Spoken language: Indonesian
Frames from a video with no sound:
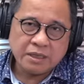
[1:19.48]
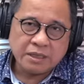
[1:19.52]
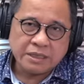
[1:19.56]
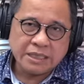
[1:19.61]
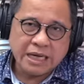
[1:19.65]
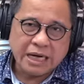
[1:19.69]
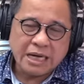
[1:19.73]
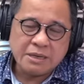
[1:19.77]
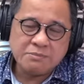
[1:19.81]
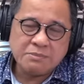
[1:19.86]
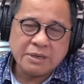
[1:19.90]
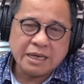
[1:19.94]

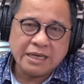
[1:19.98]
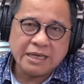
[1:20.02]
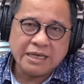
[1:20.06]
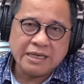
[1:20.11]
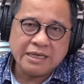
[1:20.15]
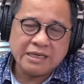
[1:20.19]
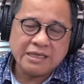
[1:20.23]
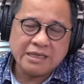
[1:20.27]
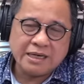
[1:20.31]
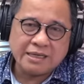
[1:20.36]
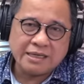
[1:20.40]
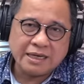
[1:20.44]
Dalam hal
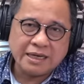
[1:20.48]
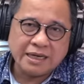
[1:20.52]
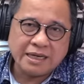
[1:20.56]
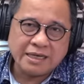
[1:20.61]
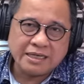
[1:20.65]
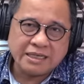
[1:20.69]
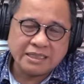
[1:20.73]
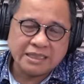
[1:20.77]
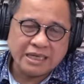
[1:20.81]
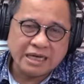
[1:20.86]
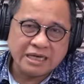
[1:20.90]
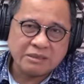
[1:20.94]
ini
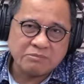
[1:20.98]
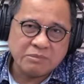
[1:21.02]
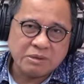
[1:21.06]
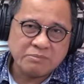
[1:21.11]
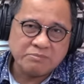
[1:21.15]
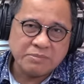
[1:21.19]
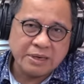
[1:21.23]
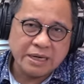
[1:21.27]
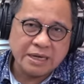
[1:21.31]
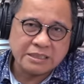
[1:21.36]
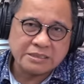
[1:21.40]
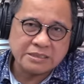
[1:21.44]
adalah kita akan
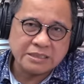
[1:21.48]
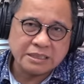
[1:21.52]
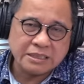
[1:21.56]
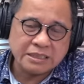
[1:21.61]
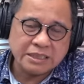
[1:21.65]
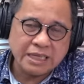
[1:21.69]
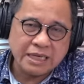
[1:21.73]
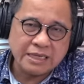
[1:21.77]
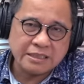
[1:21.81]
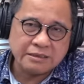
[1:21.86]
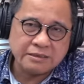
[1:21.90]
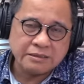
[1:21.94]
membahas
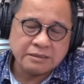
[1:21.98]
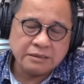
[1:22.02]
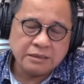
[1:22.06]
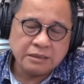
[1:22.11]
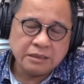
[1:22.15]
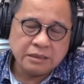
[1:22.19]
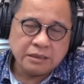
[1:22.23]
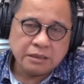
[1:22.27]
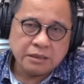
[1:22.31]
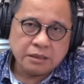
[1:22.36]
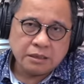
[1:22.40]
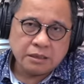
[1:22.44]
tentang
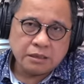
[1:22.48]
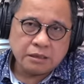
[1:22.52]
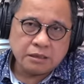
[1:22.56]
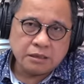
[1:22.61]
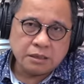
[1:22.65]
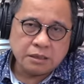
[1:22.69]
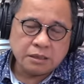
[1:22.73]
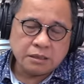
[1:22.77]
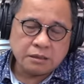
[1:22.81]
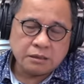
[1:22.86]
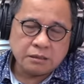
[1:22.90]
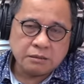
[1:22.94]

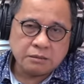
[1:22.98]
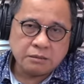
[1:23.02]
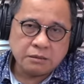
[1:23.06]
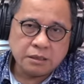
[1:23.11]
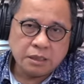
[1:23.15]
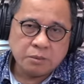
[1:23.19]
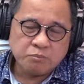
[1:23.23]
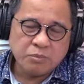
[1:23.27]
uh,